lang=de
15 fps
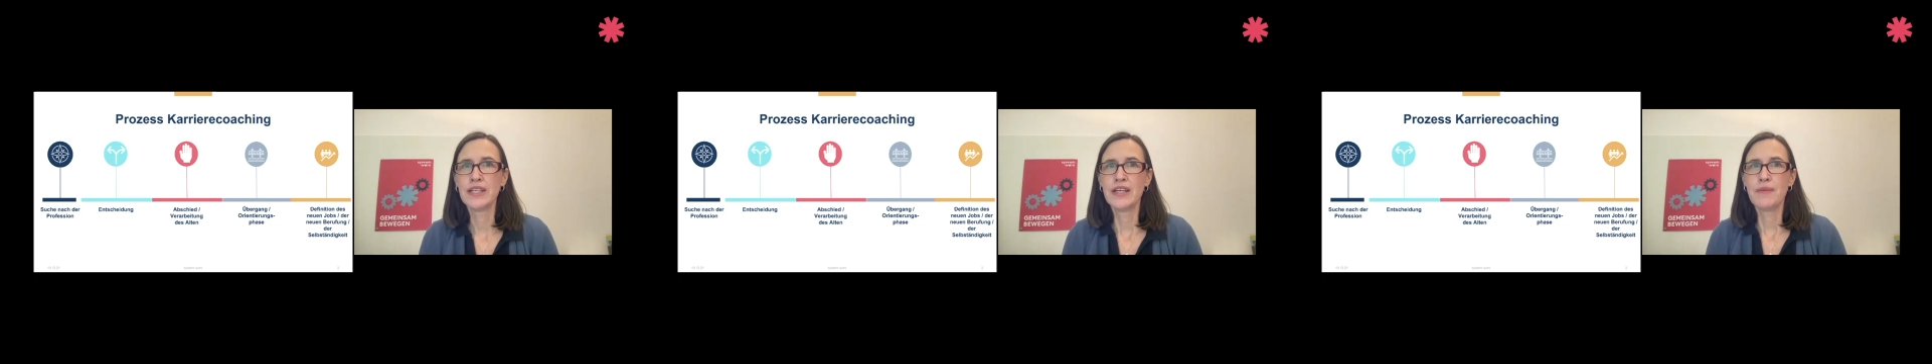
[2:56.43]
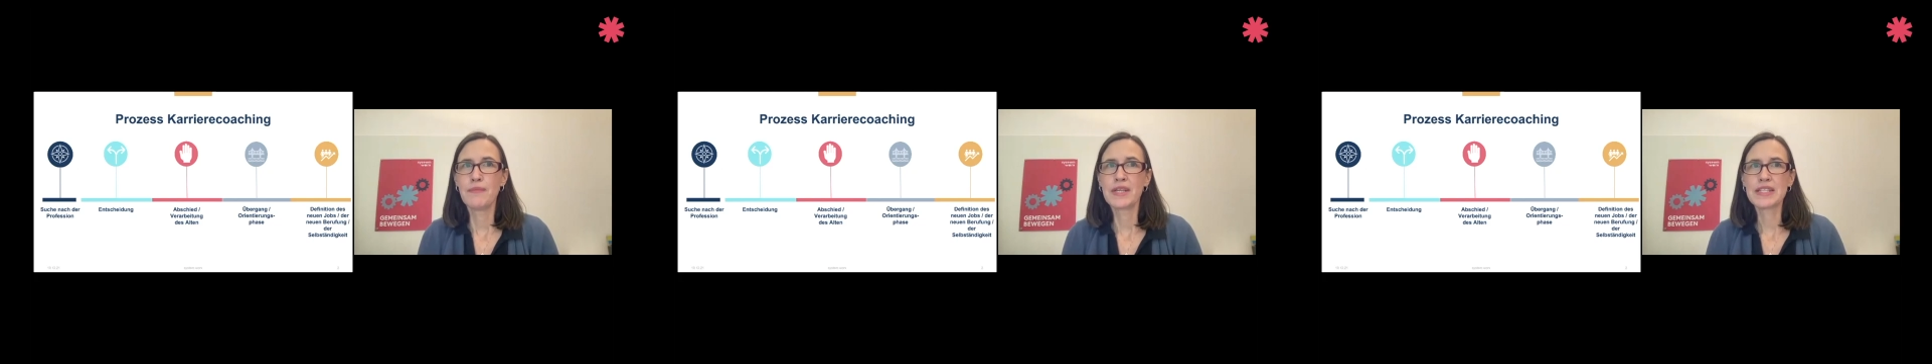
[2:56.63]

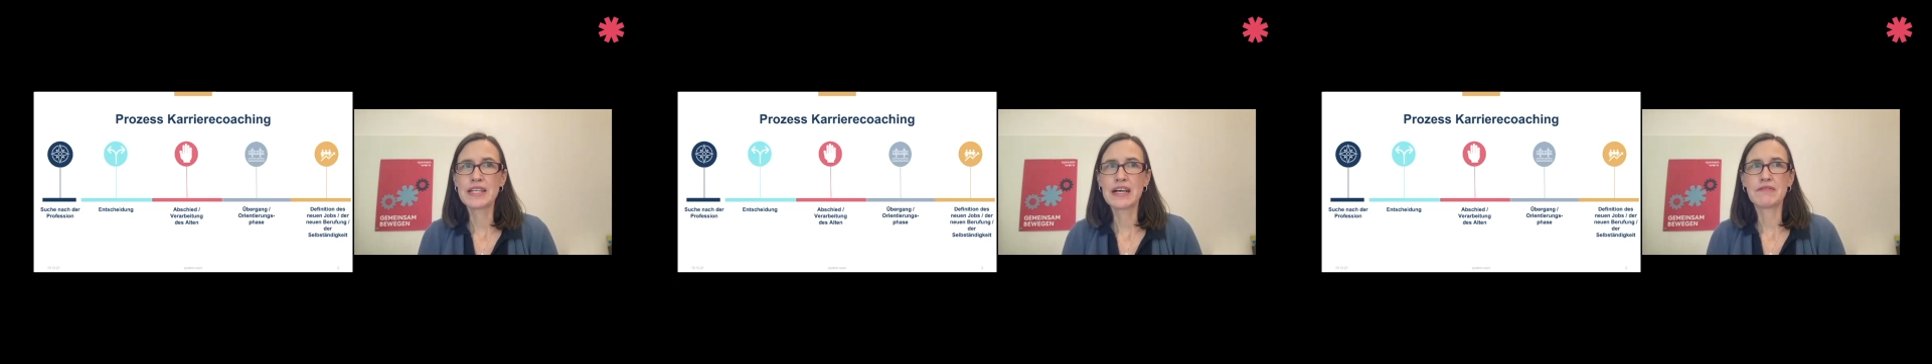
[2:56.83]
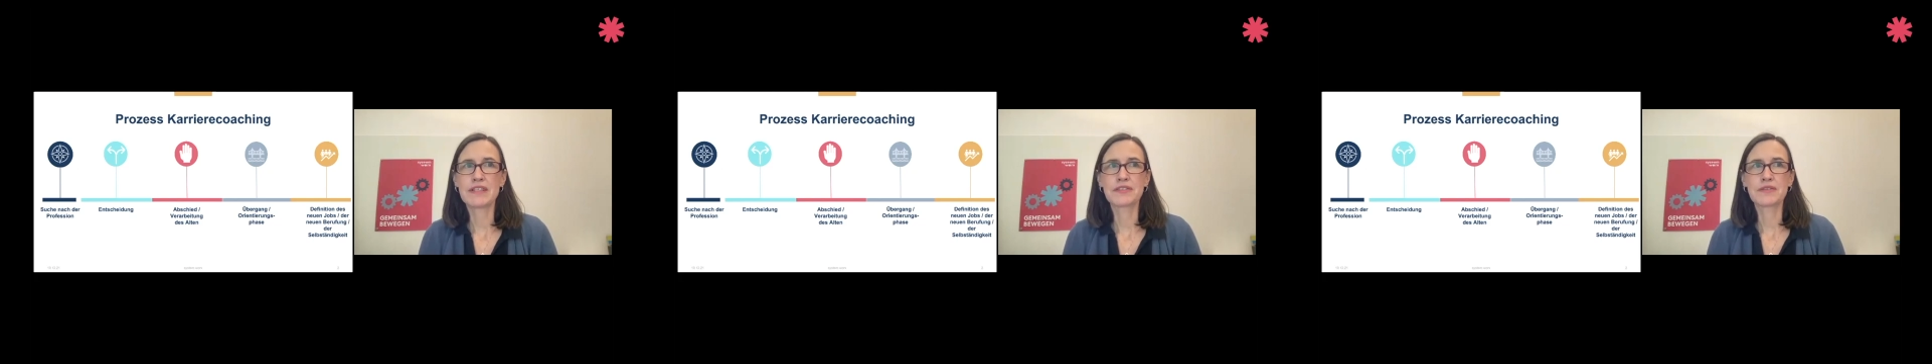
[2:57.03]

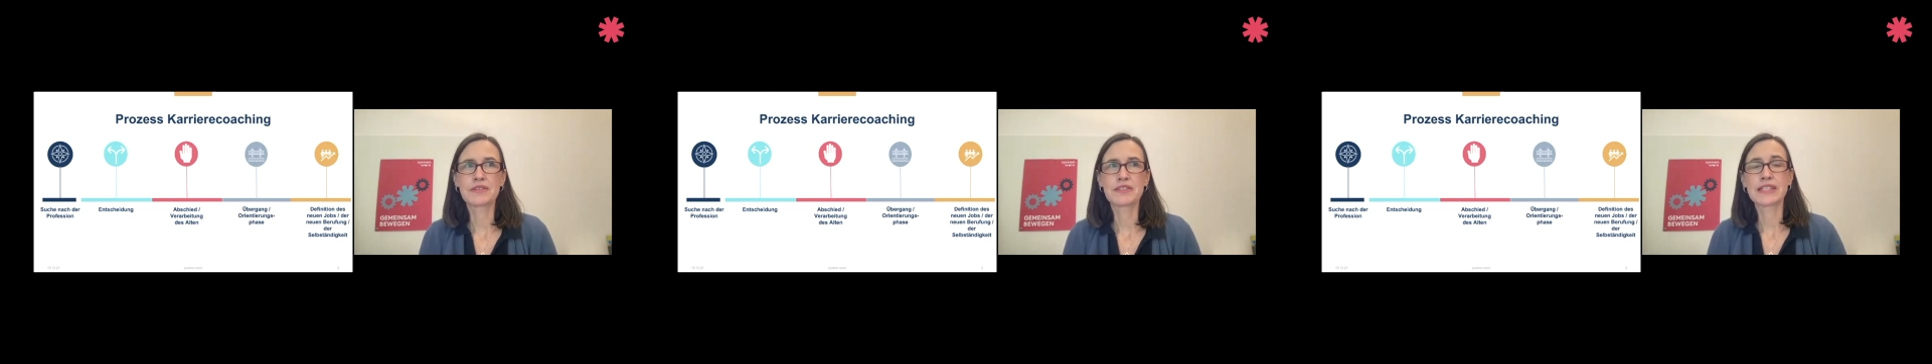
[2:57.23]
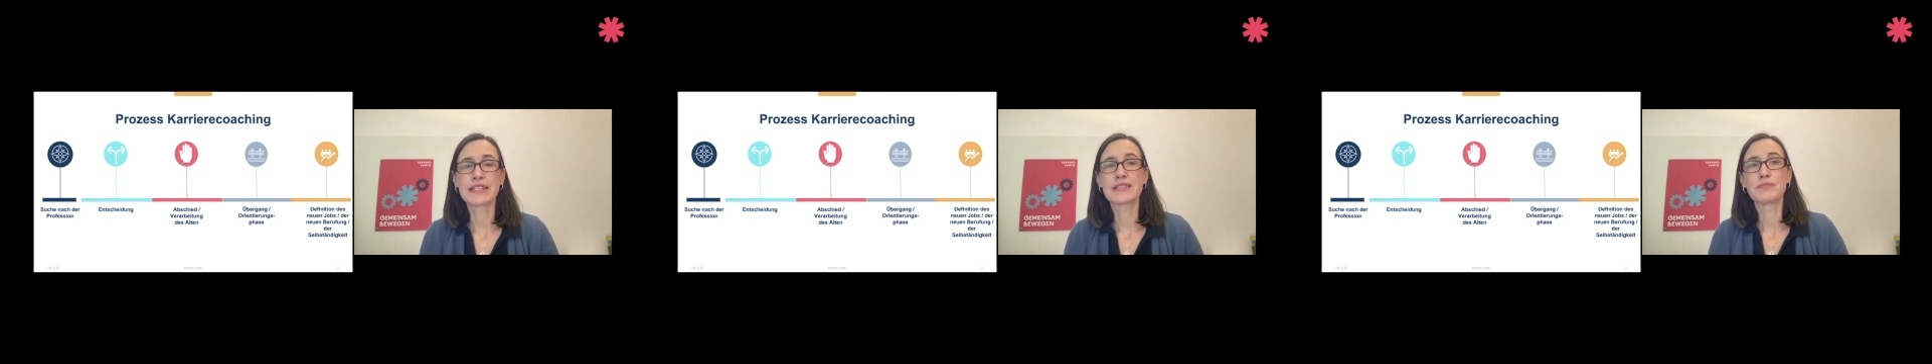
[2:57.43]
Metaphern zu
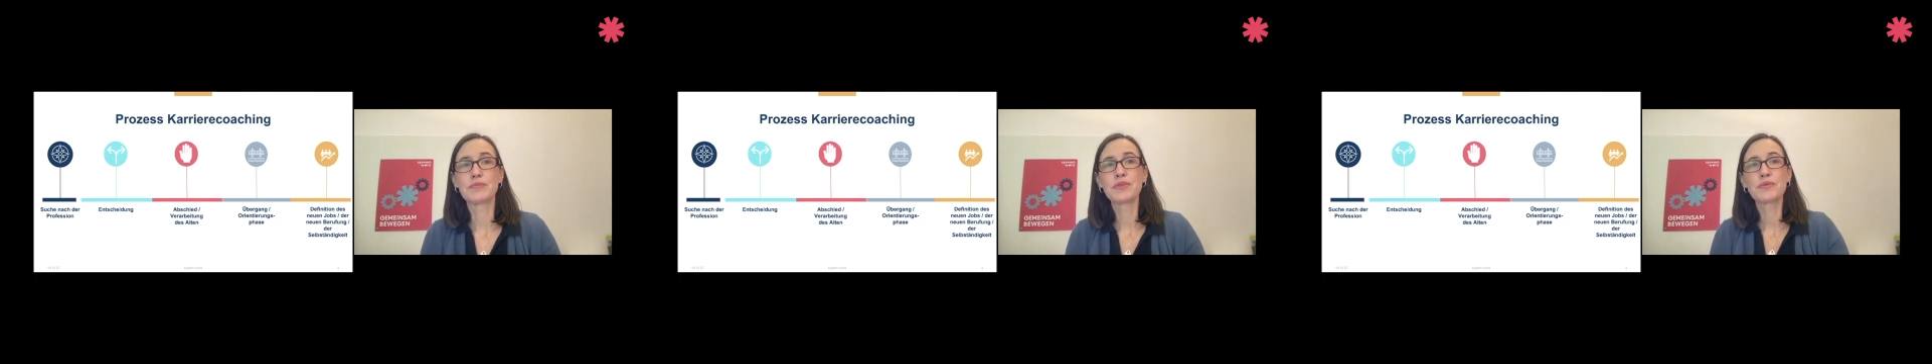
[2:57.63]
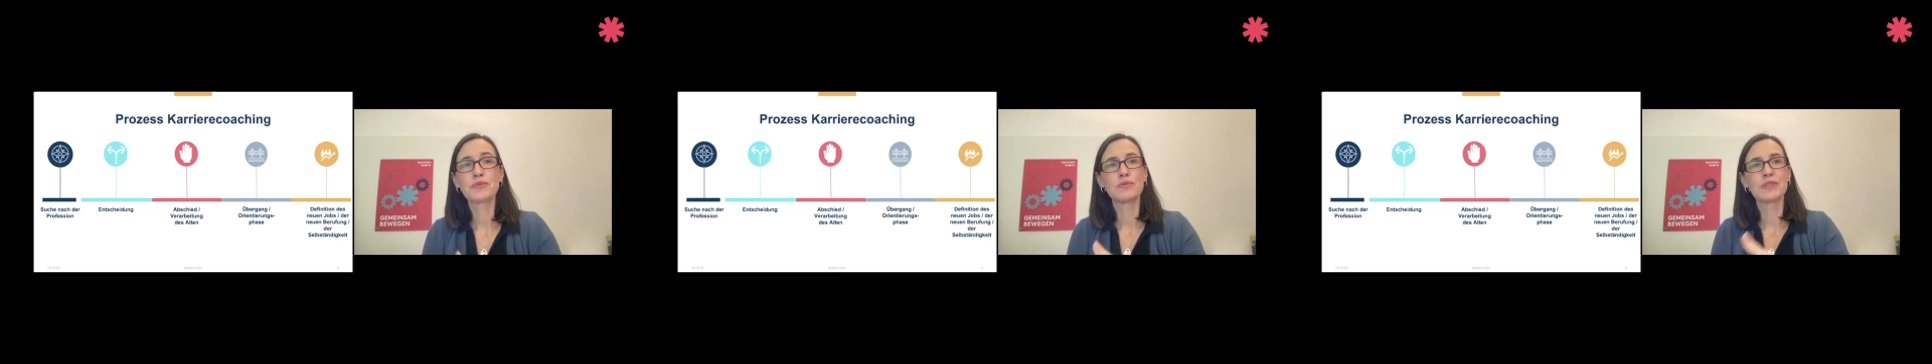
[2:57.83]
sagen, jetzt
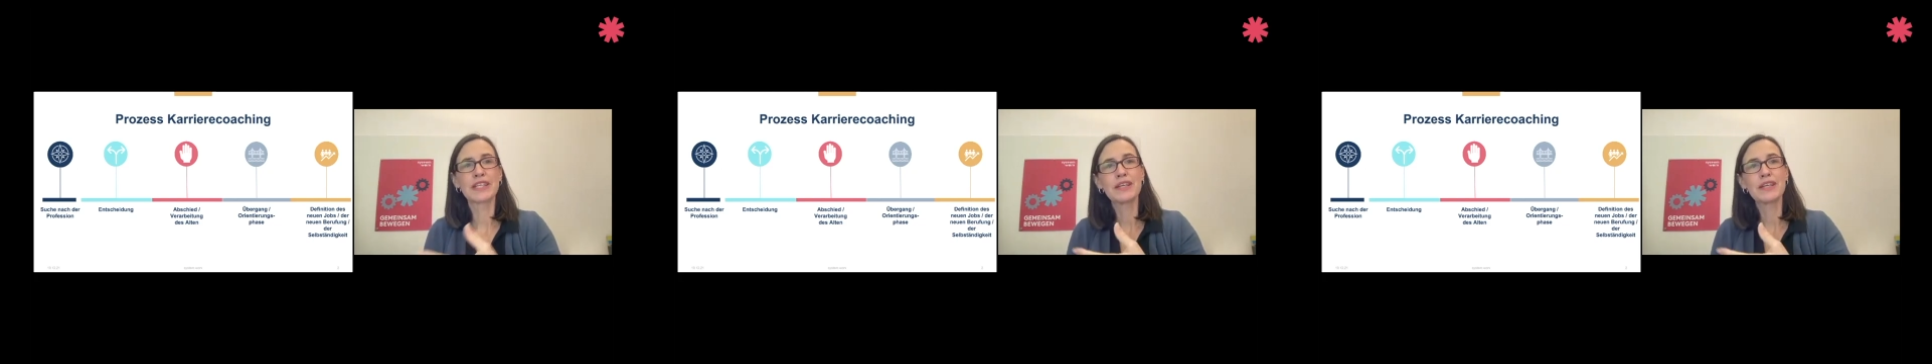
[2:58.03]
bist du,